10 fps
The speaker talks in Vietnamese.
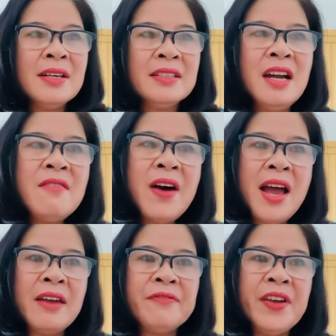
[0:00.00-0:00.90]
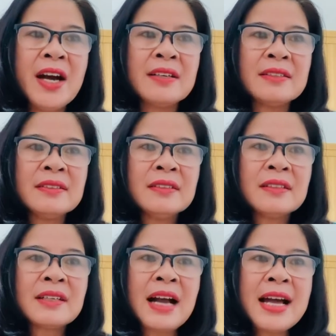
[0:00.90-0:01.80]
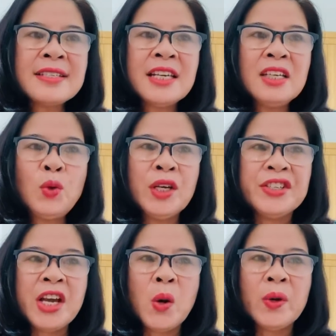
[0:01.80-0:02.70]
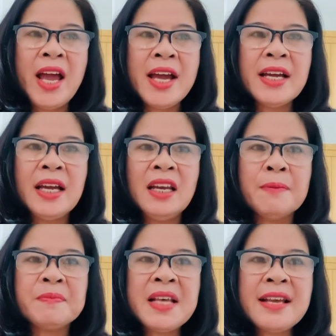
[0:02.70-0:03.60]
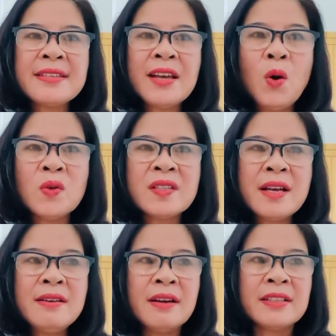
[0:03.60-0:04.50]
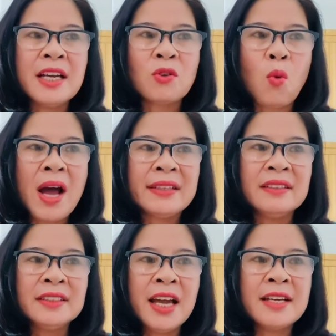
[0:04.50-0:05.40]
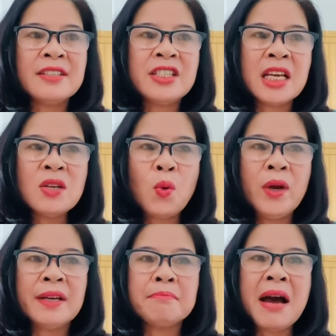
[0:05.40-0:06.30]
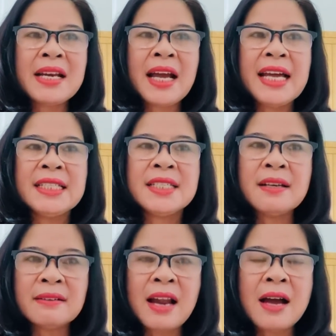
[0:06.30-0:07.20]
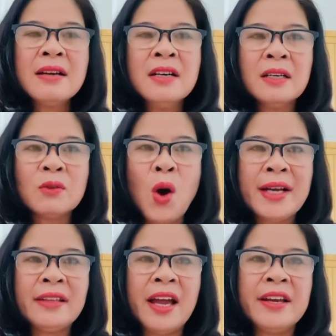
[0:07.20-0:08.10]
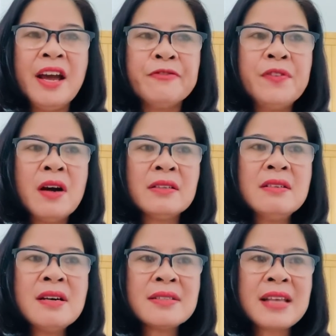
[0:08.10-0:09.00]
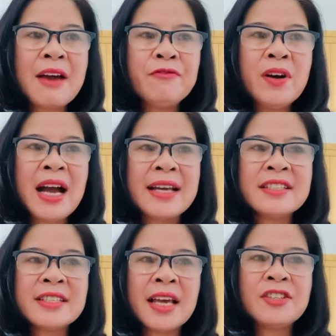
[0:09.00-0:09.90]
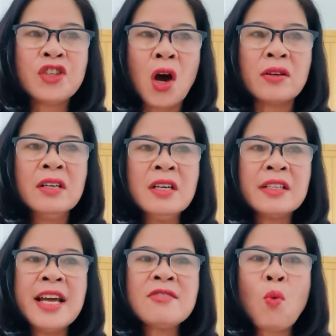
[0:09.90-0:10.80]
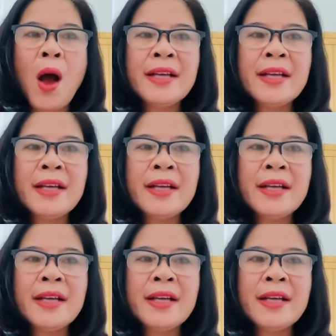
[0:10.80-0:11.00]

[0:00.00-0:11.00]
Như vậy, việc ca sĩ Thủy Triều đề nghị lập danh sách hộ dân được nhận quà từ thiện, chính quyền ban ngành chức năng, đoàn thể địa phương đưa ra phương án xét chọn đến quá